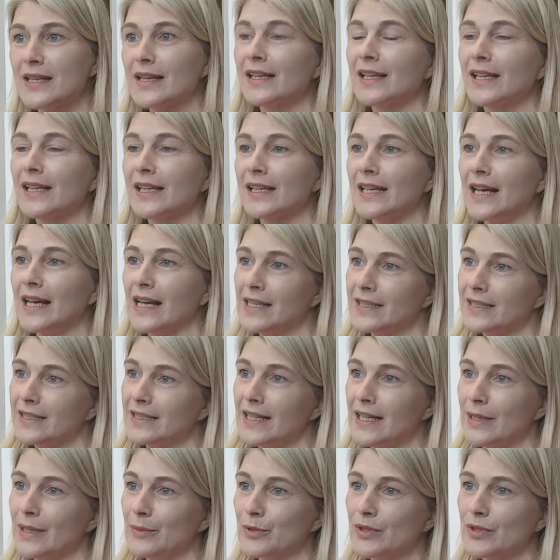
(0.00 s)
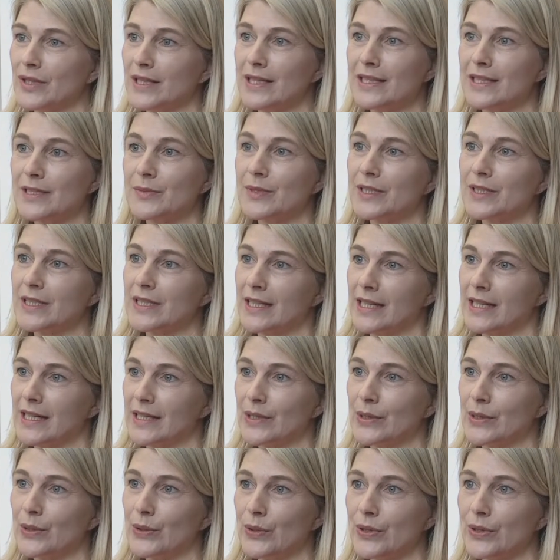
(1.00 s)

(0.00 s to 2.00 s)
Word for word: nahegelegene Altenheim und lesen mit den alten